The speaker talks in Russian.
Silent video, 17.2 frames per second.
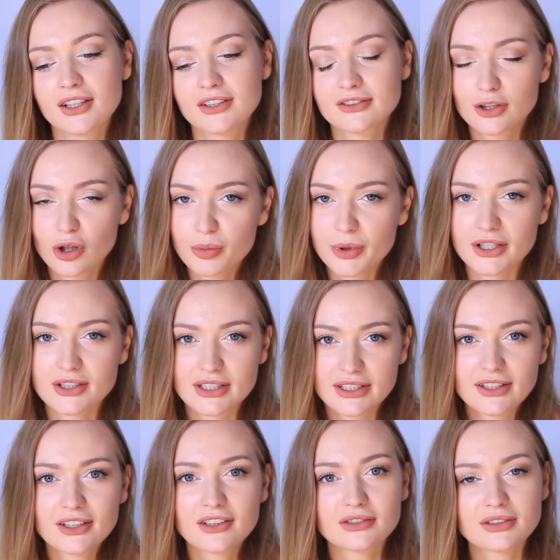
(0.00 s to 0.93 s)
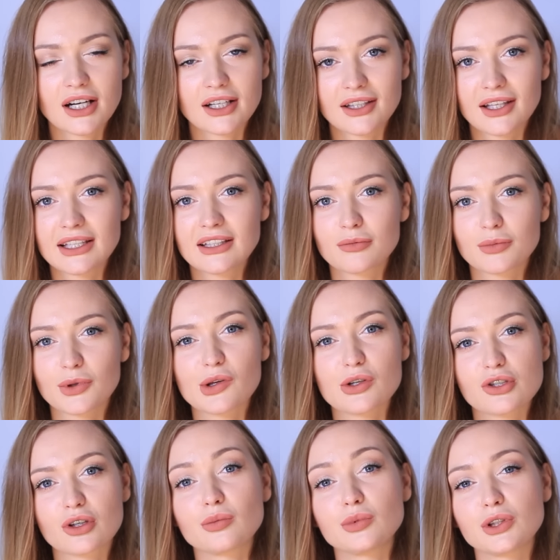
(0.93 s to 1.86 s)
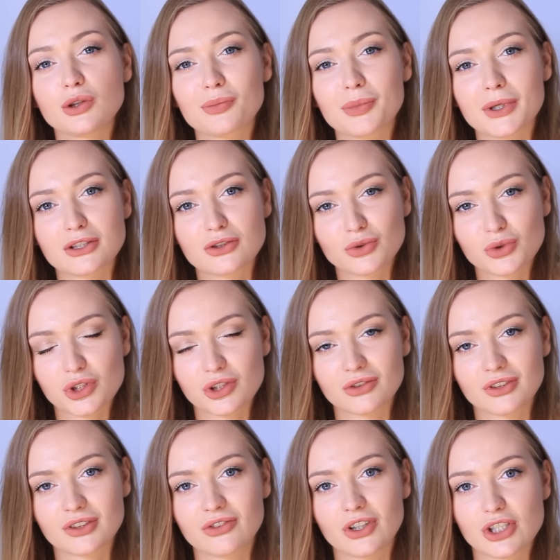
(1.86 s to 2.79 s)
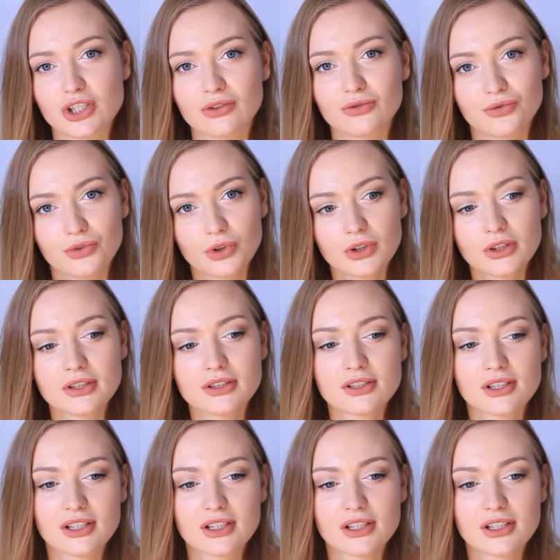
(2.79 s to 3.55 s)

Сто процентов она немножко будет подсушивать ваши волосы,